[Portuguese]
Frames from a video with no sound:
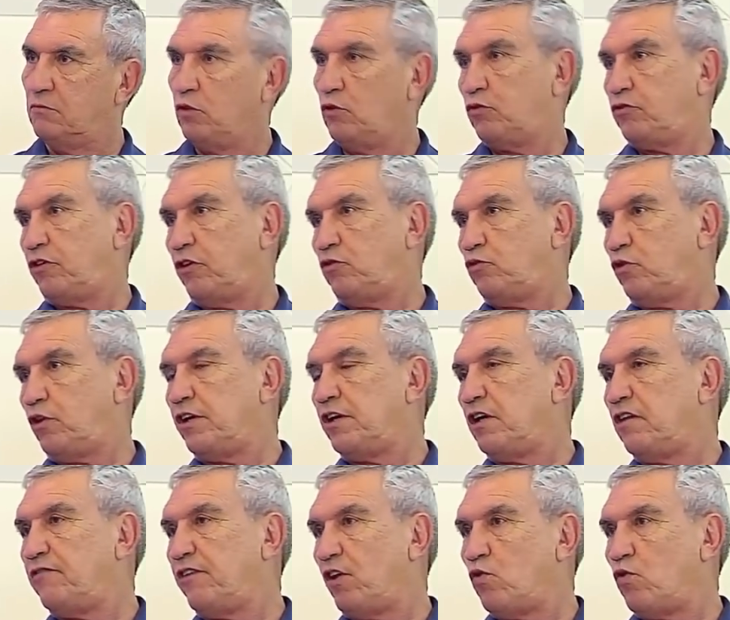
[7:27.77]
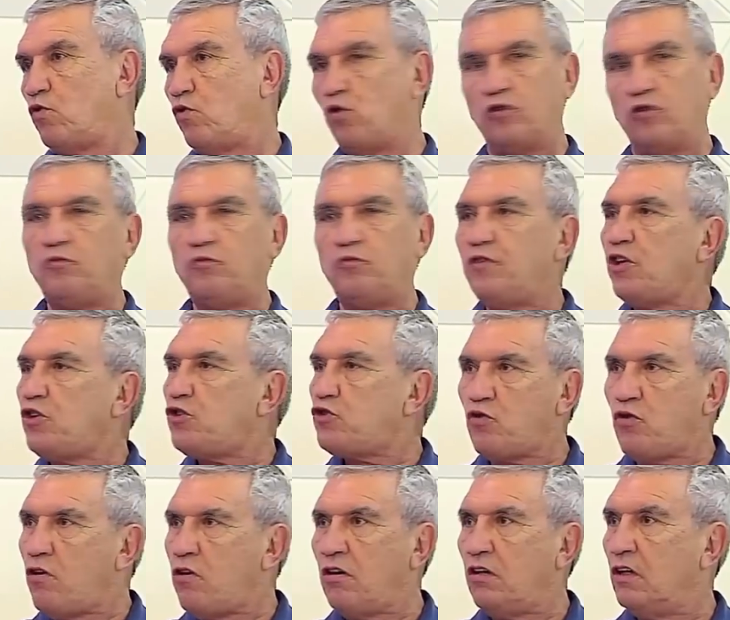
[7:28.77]
Eu não sei se o Renê vai concordar. Não
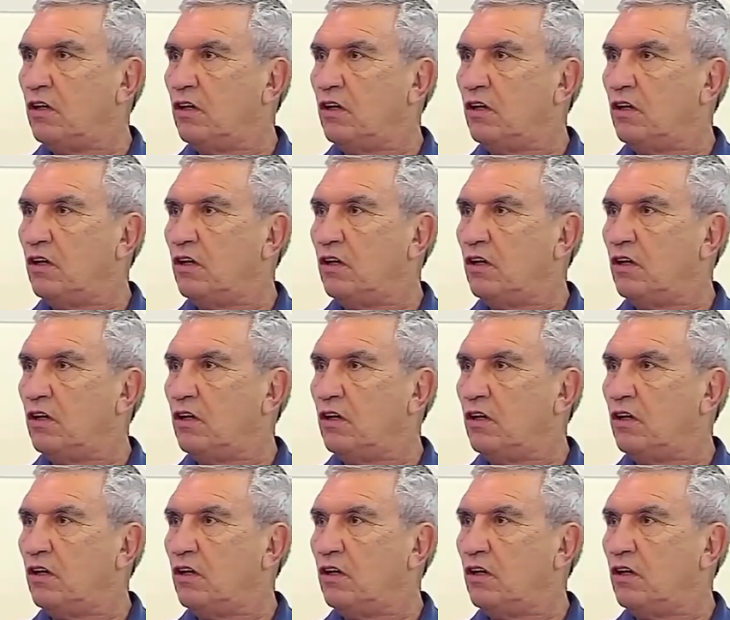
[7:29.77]
deixou.